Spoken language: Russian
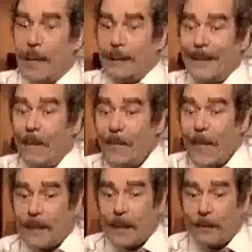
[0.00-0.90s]
За
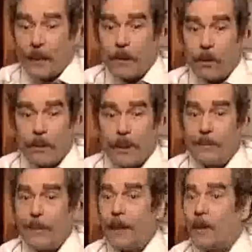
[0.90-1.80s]
место по
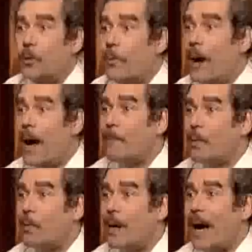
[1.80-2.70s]
солнцем надо зубами,
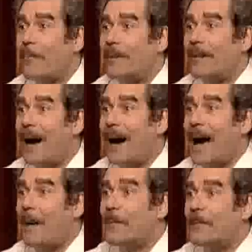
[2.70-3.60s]
руками,
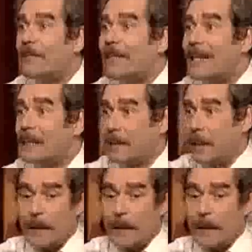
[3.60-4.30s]
ногами драться.